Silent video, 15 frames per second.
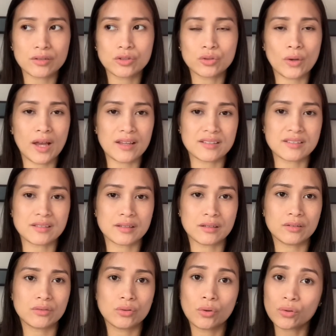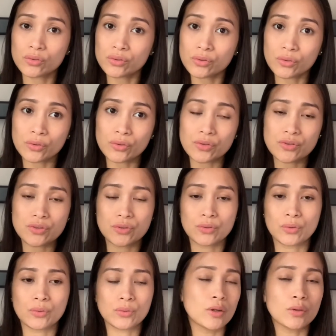to ask doctors, you
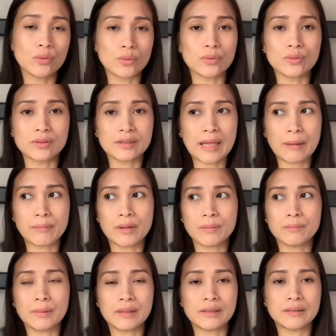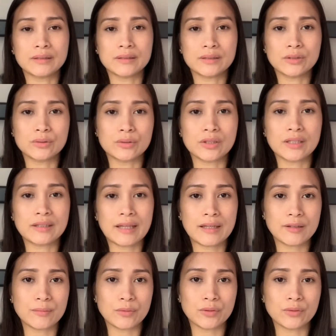know, kung tama bang yun
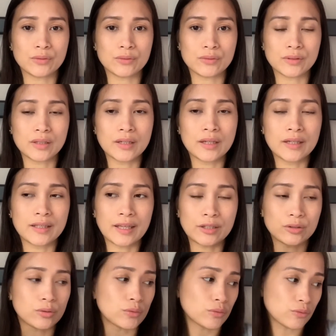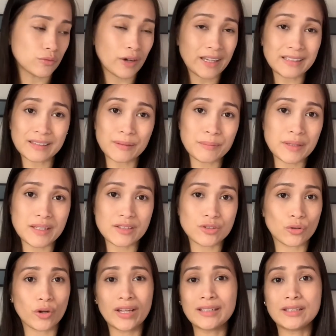i-take mo yung gentong vitamins
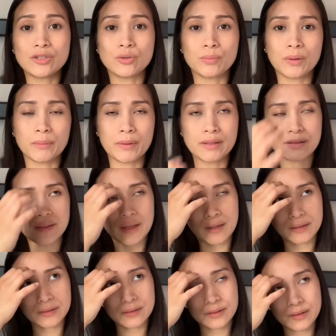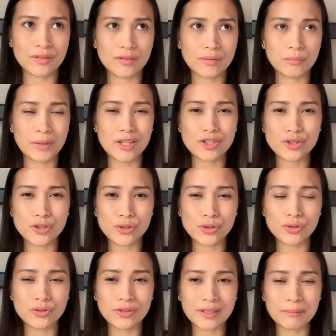or any supplements and uh, make sure
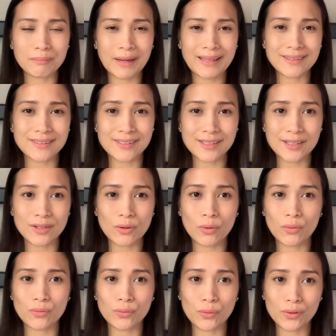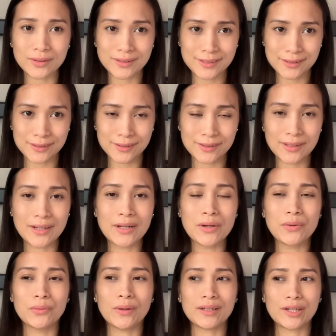you drink plenty of water.
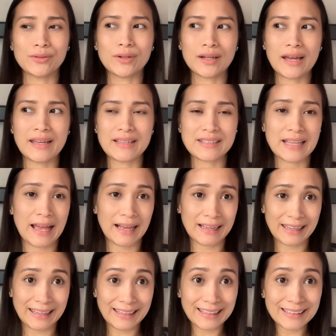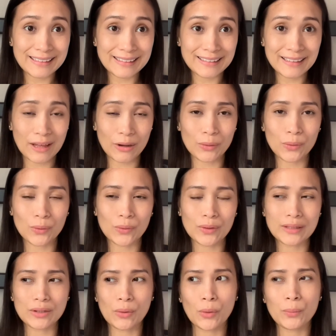Huwag kayong gagaya sa akin. Ako,
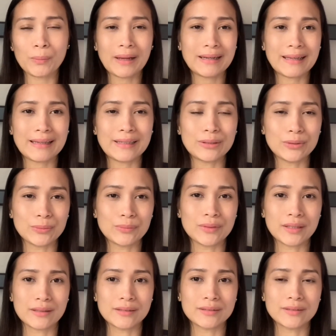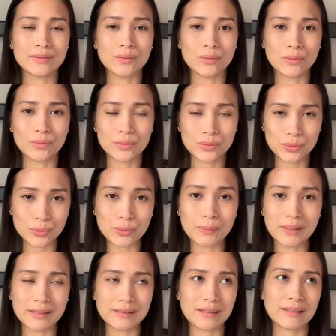hindi ako pala inom ng
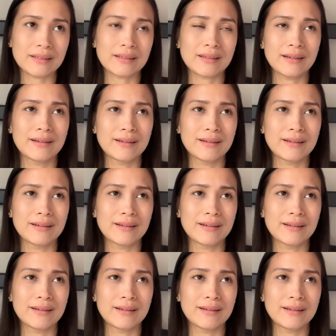tubig talaga.